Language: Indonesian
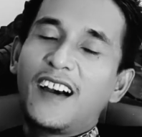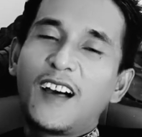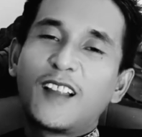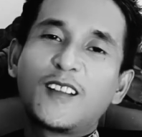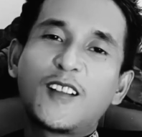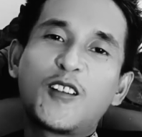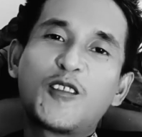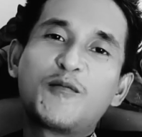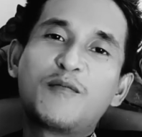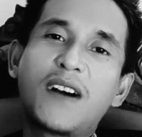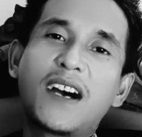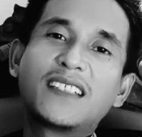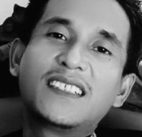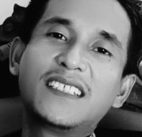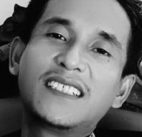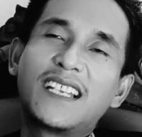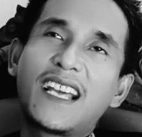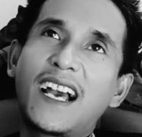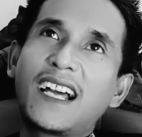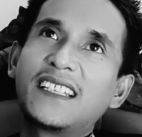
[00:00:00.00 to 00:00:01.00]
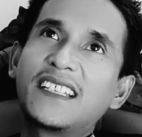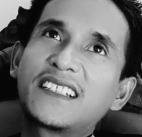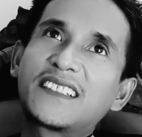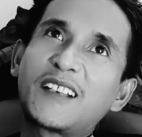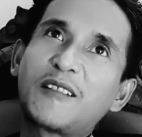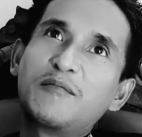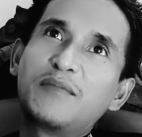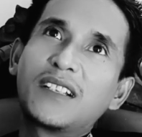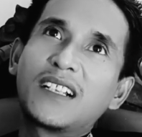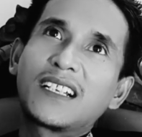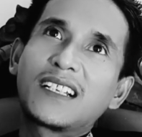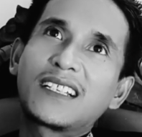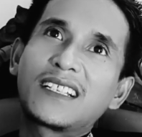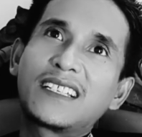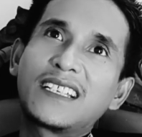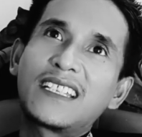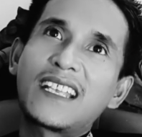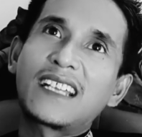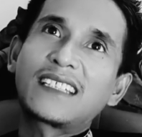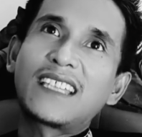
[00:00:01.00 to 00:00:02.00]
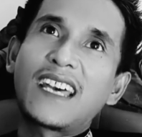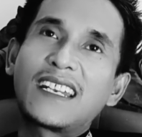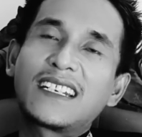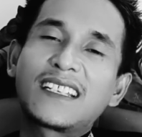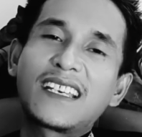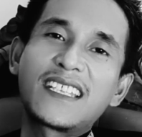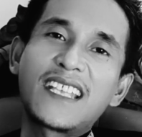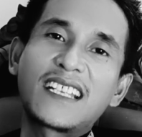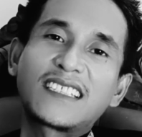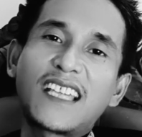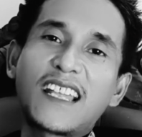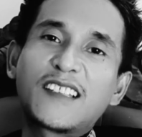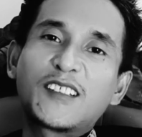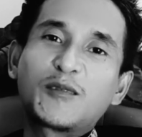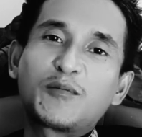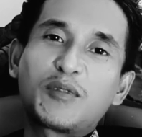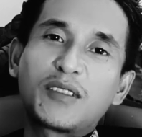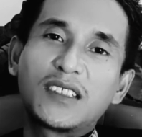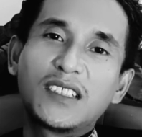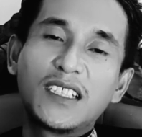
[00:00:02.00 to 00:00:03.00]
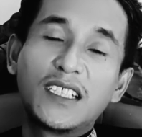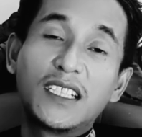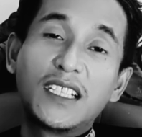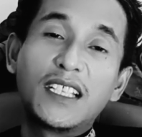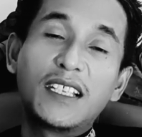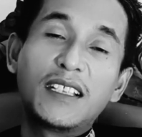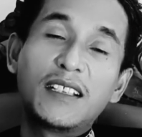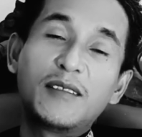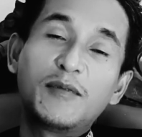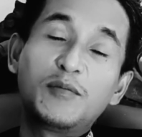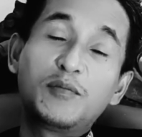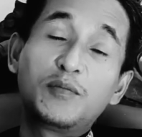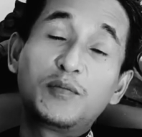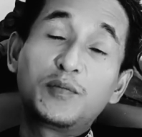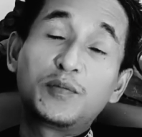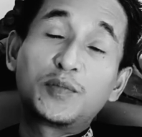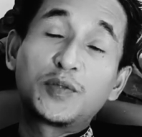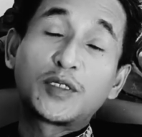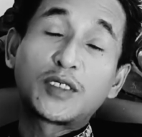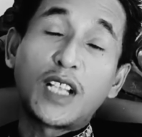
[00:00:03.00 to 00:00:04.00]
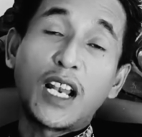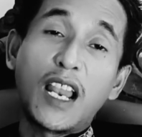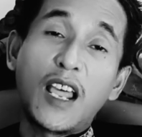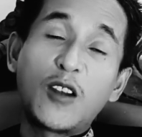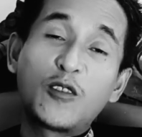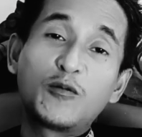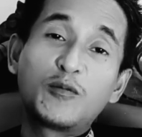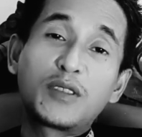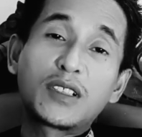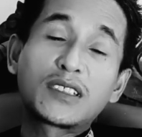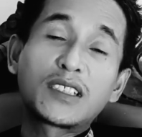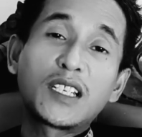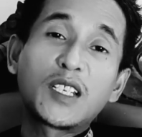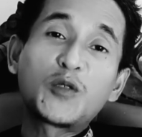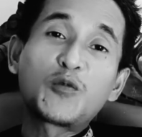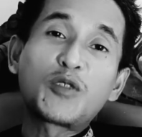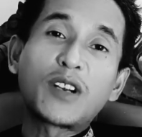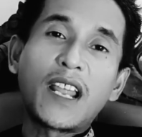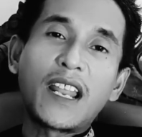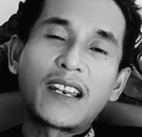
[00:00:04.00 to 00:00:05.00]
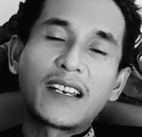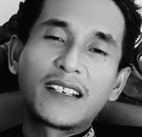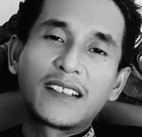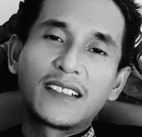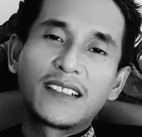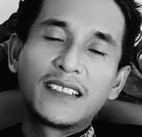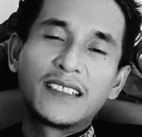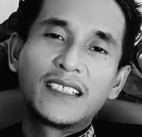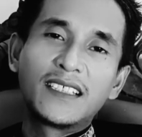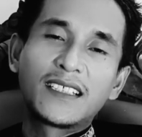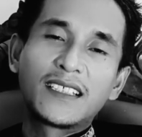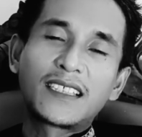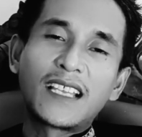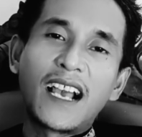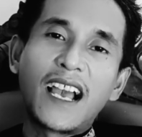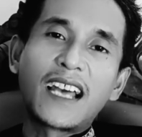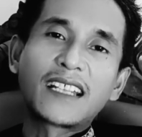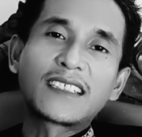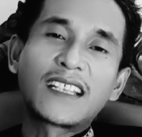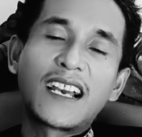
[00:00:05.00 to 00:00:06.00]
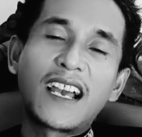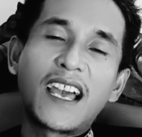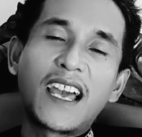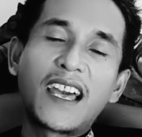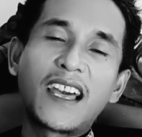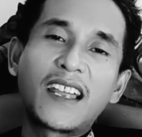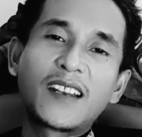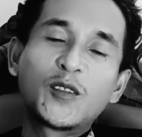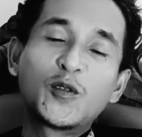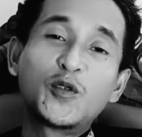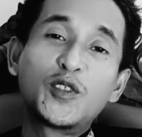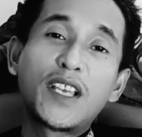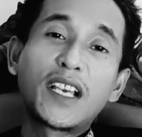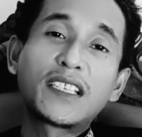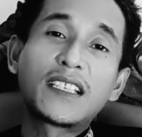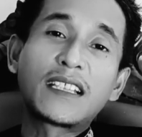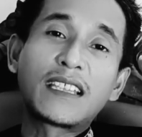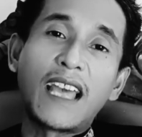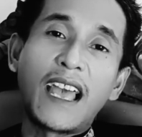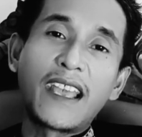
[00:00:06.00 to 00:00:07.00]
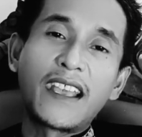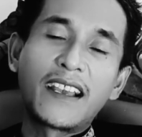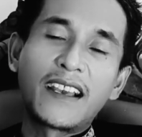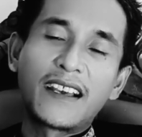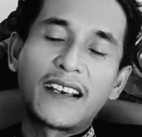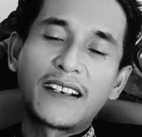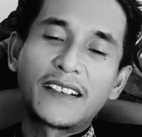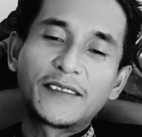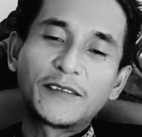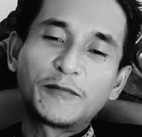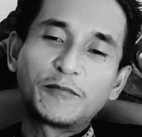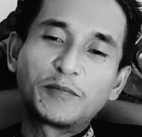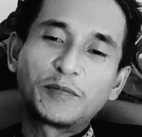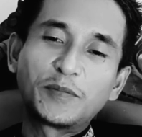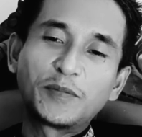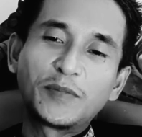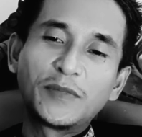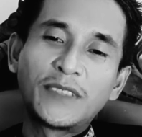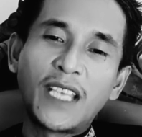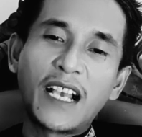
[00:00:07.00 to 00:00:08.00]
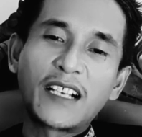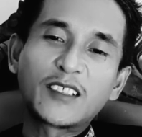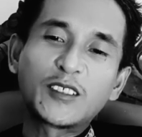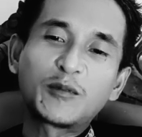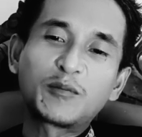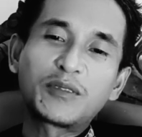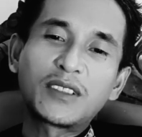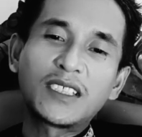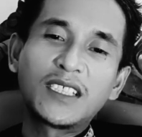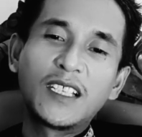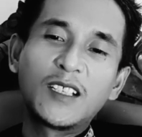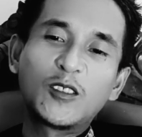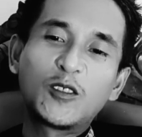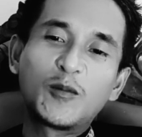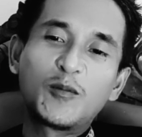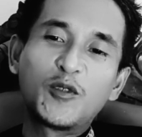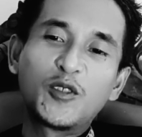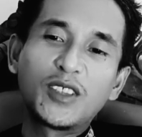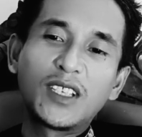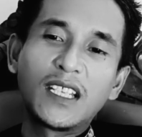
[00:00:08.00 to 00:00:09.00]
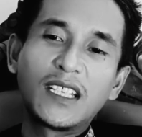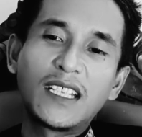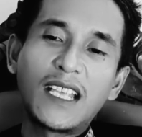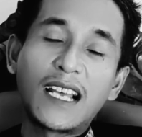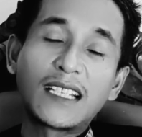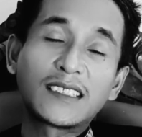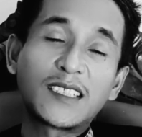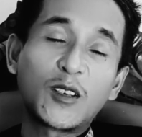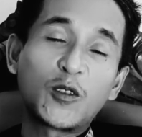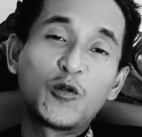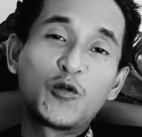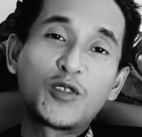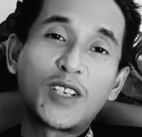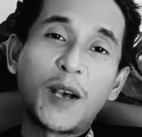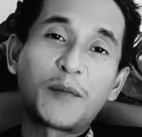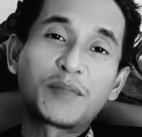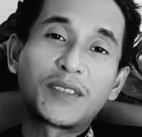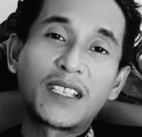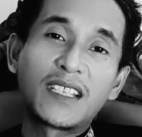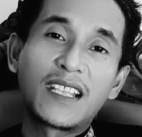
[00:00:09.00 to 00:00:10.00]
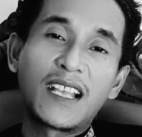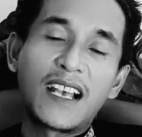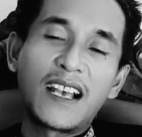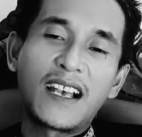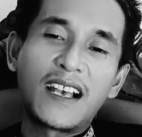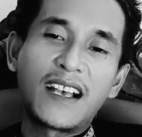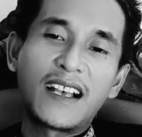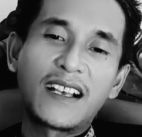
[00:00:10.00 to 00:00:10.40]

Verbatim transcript: Allahumma dina ada sabil. Kenyataan-kenyataan seperti ini selalu berseliweran di tengah-tengah dunia kita ya. Yang seperti itu mungkin yang terungkap saja,